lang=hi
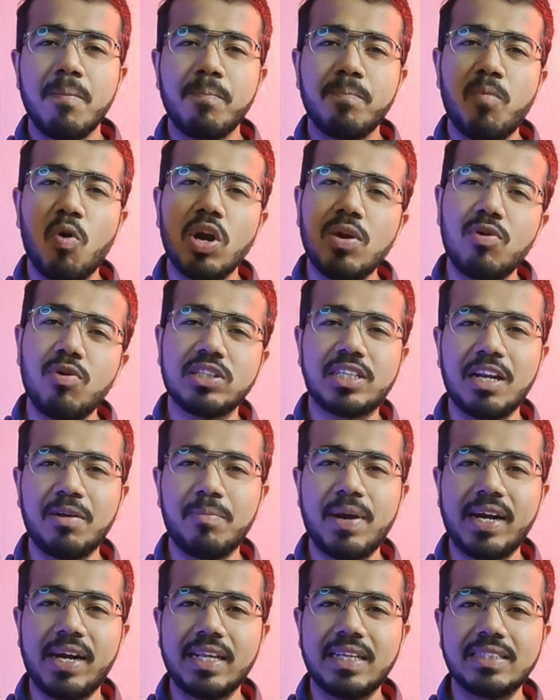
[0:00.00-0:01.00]
बॉलीवुड
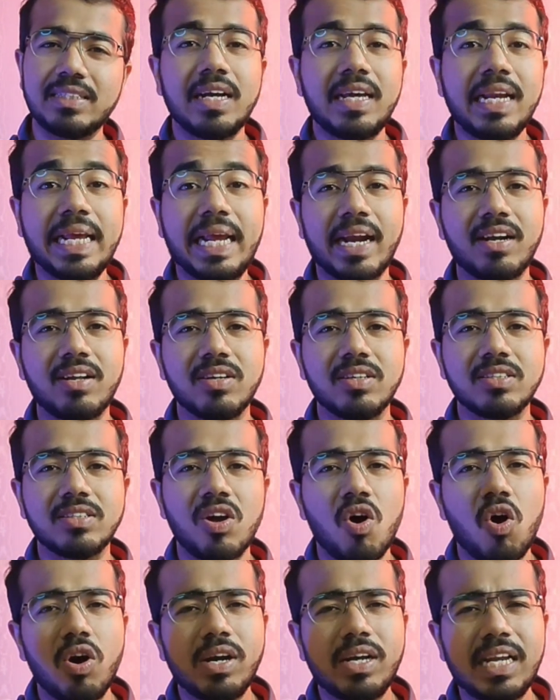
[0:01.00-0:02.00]
सेलिब्रिटीज क्रिकेटर्स
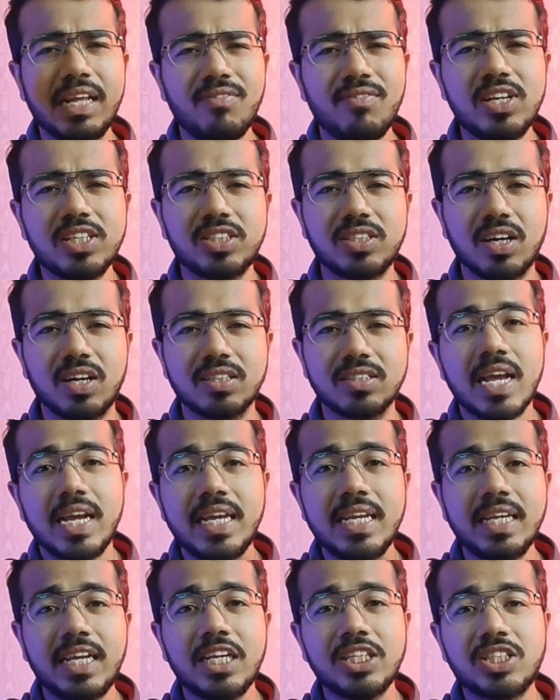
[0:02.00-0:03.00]
और टीवी स्टार्स
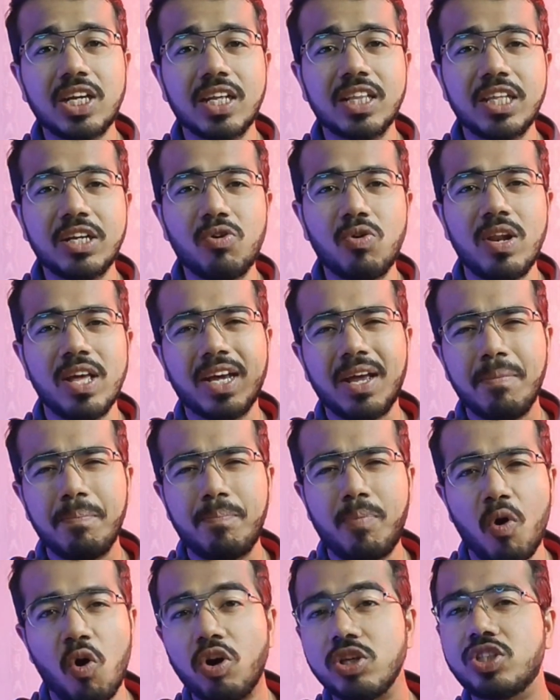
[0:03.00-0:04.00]
इनकी शादी को लेकर
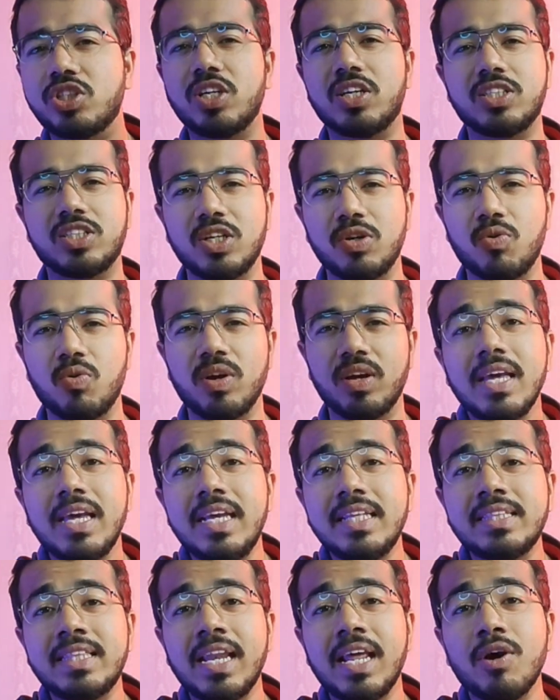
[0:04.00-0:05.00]
बहुत चर्चे हुए
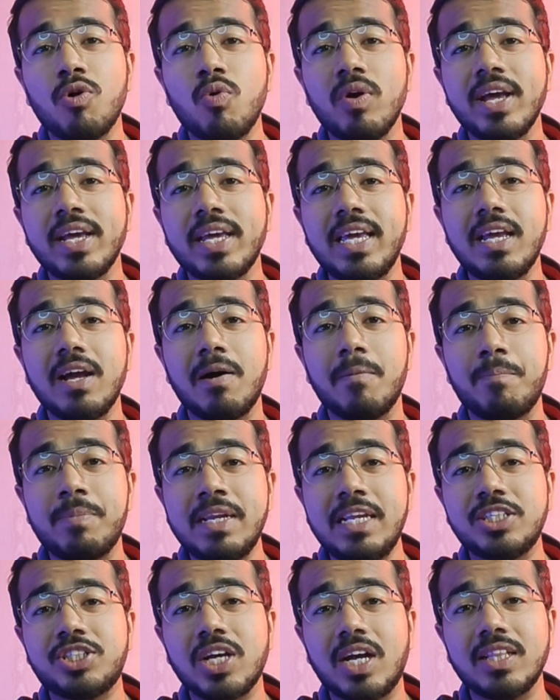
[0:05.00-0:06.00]
इतने हुए कि
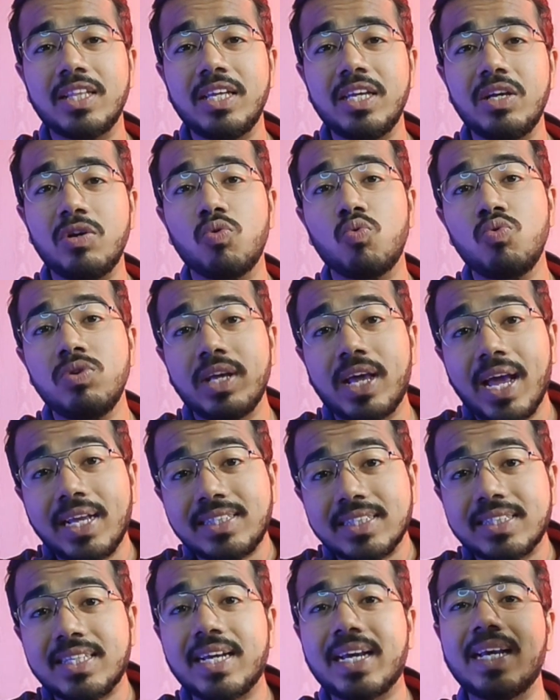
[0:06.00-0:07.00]
अपनी शादी उनके
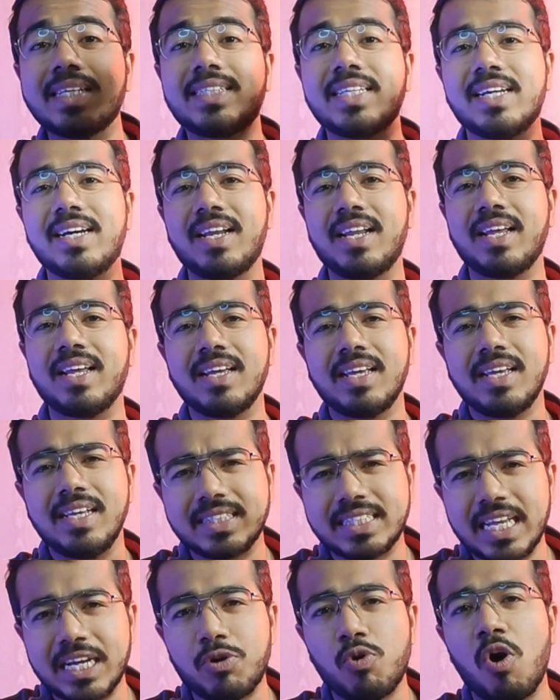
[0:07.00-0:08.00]
जैसा कैसे करे
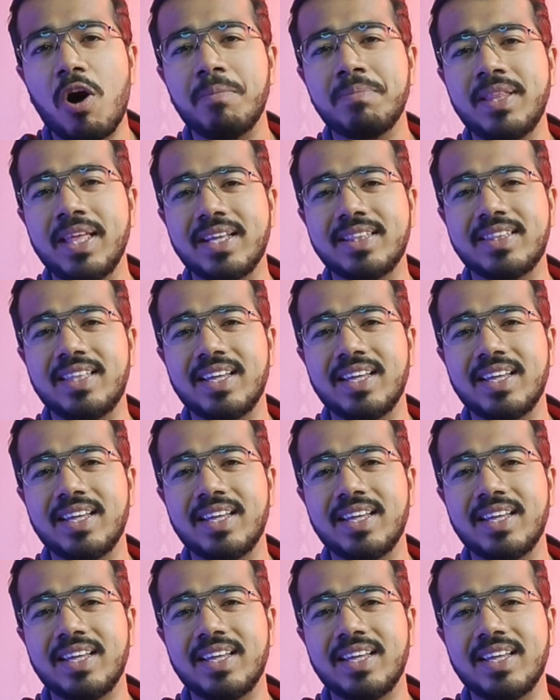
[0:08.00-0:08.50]
इसके ख्वाब देखते